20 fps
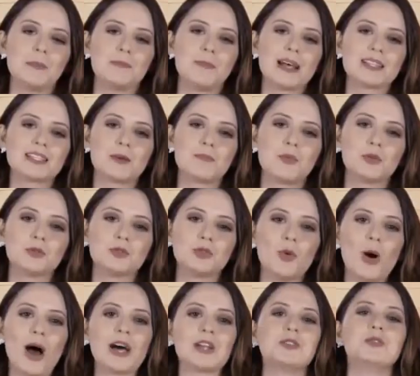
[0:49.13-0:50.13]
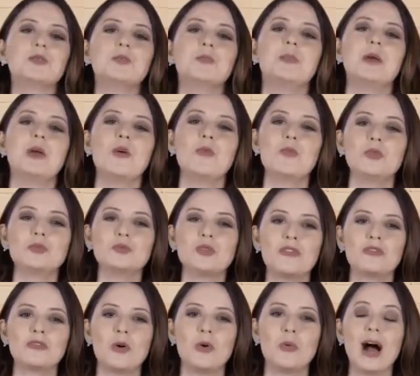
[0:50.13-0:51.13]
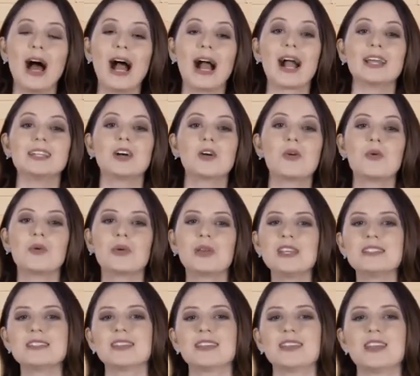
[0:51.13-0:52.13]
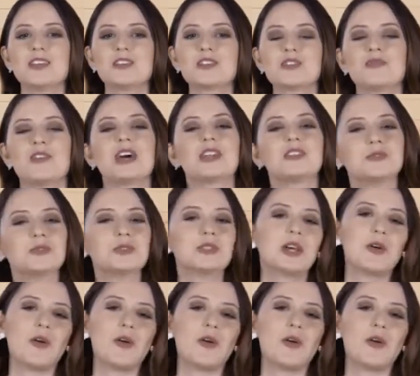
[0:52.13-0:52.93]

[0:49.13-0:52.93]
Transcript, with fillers: e passa a pontuar no Meu Mundo Avon a cada conquista que ele tiver no